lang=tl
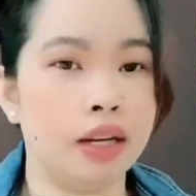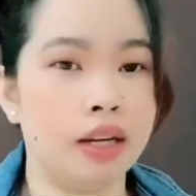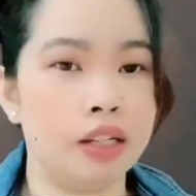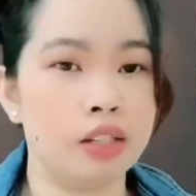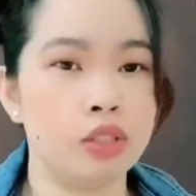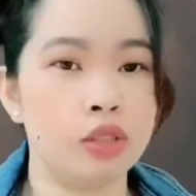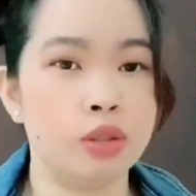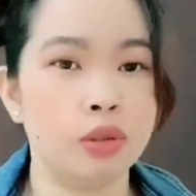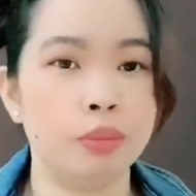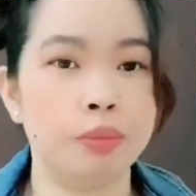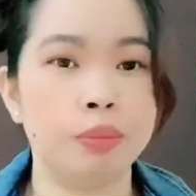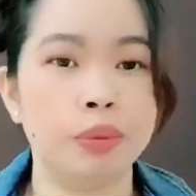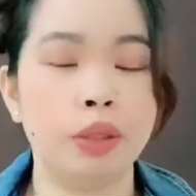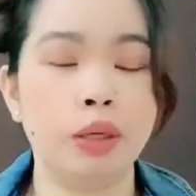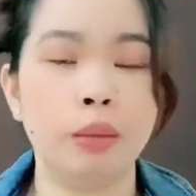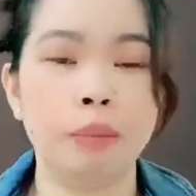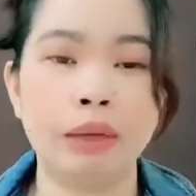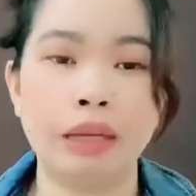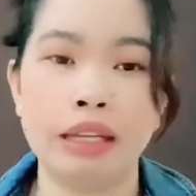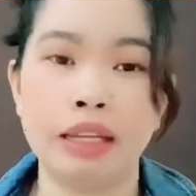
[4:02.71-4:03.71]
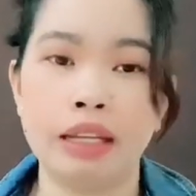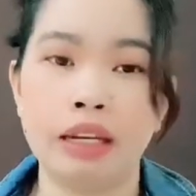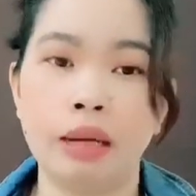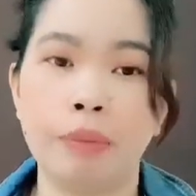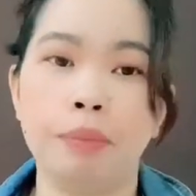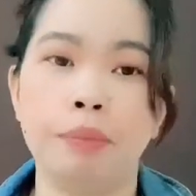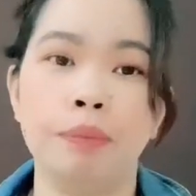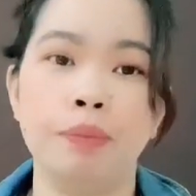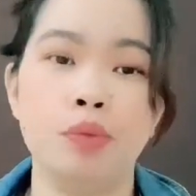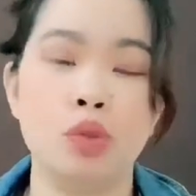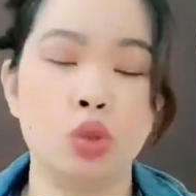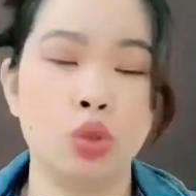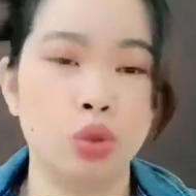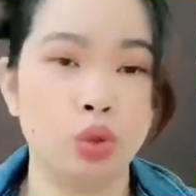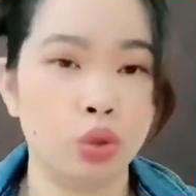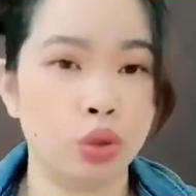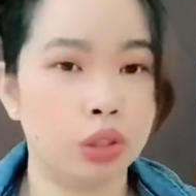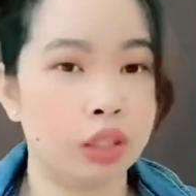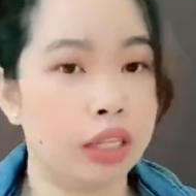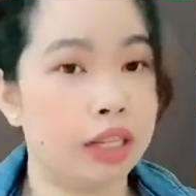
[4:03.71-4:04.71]
Super mahirap
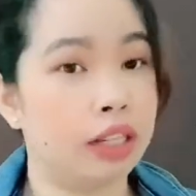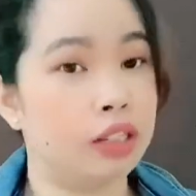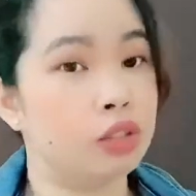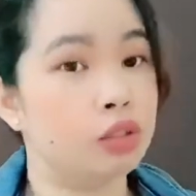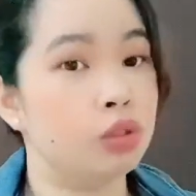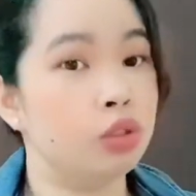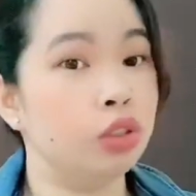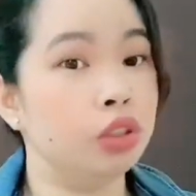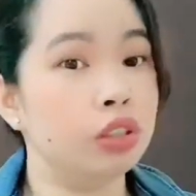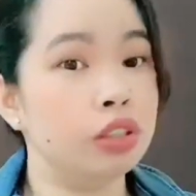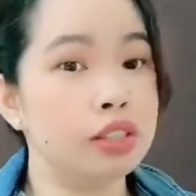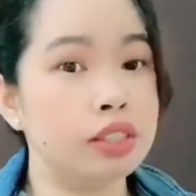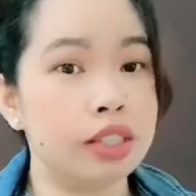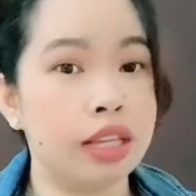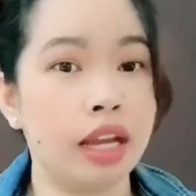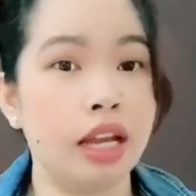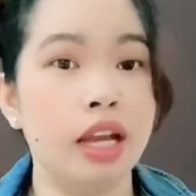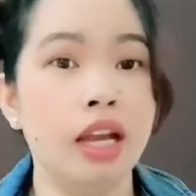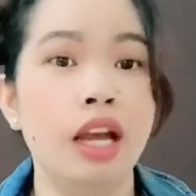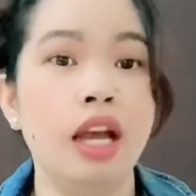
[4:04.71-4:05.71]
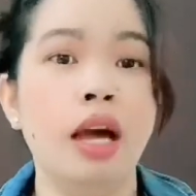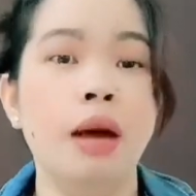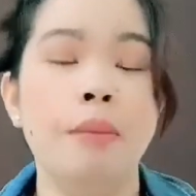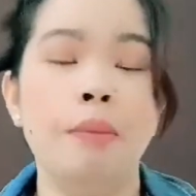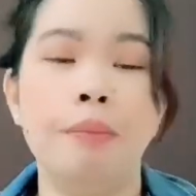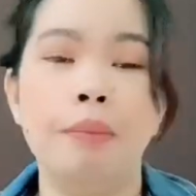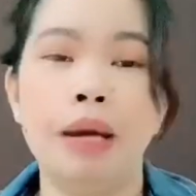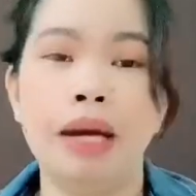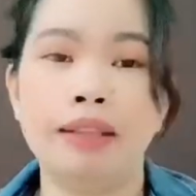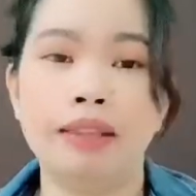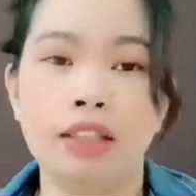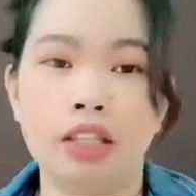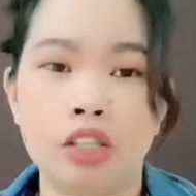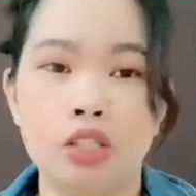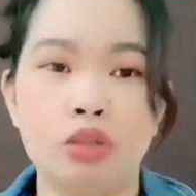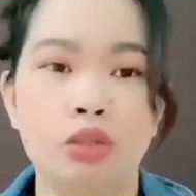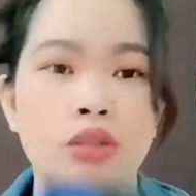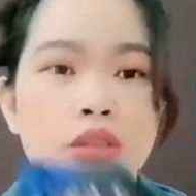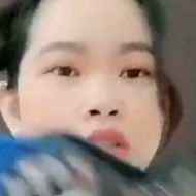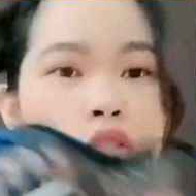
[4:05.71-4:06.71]
sunod ka ng sunod sa bata.
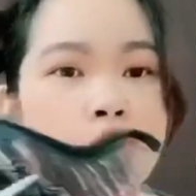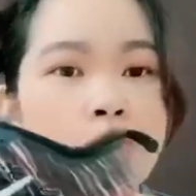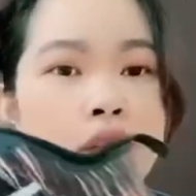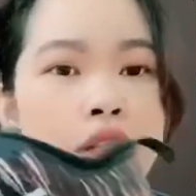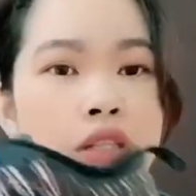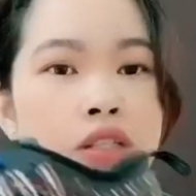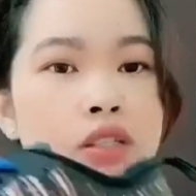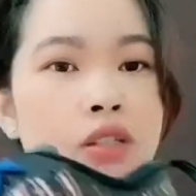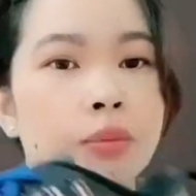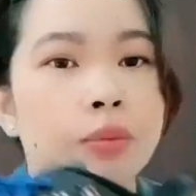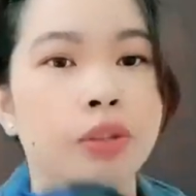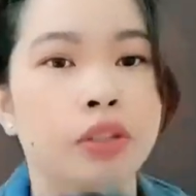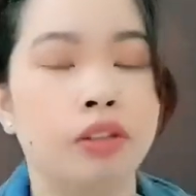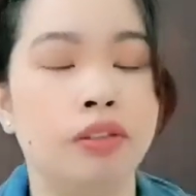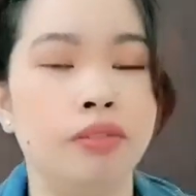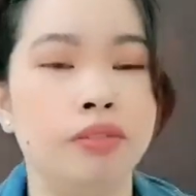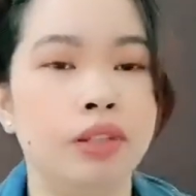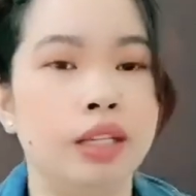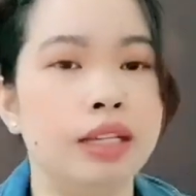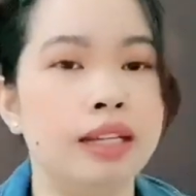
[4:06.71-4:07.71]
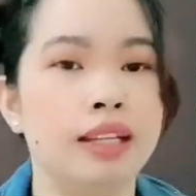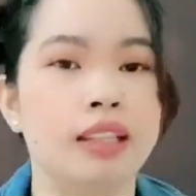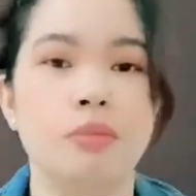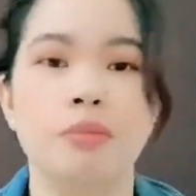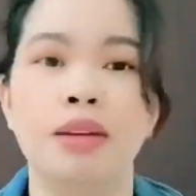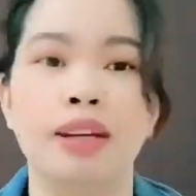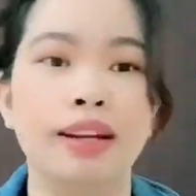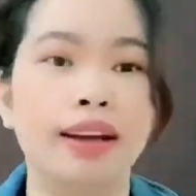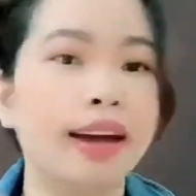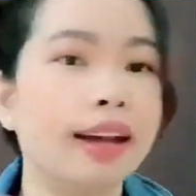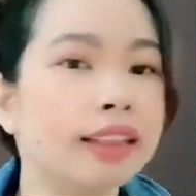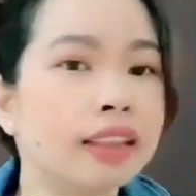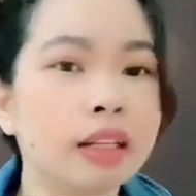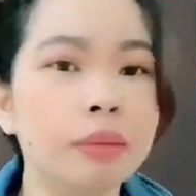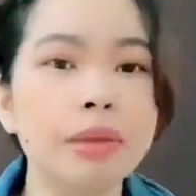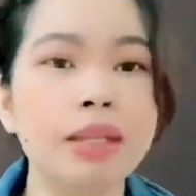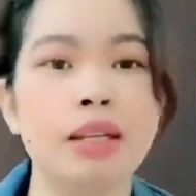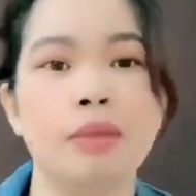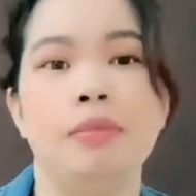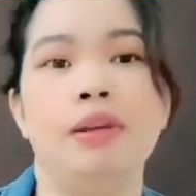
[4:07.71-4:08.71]
So, this one is super comfy. Kahit maglakad
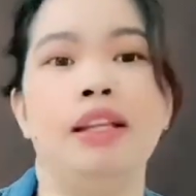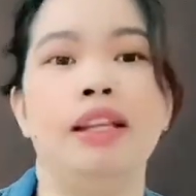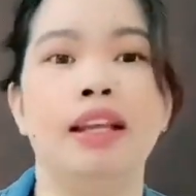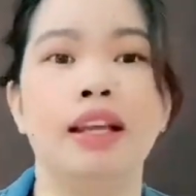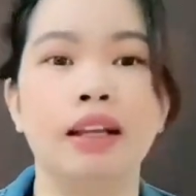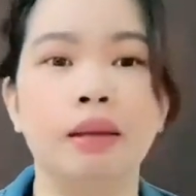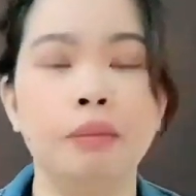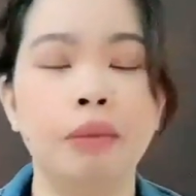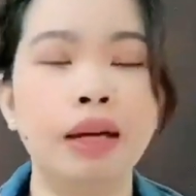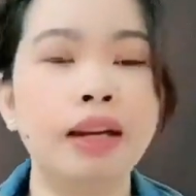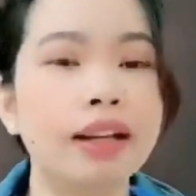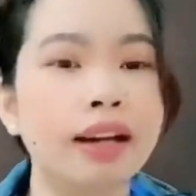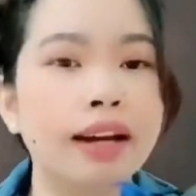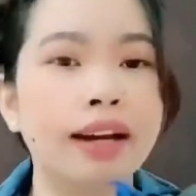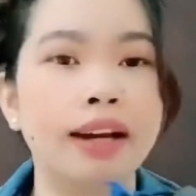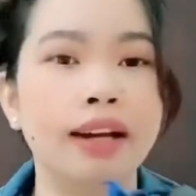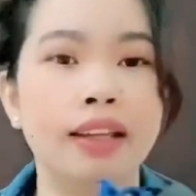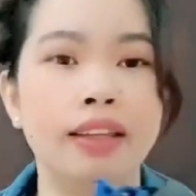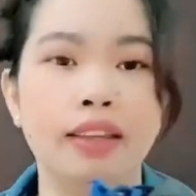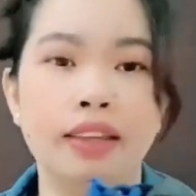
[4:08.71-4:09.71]
kami ng maglakad,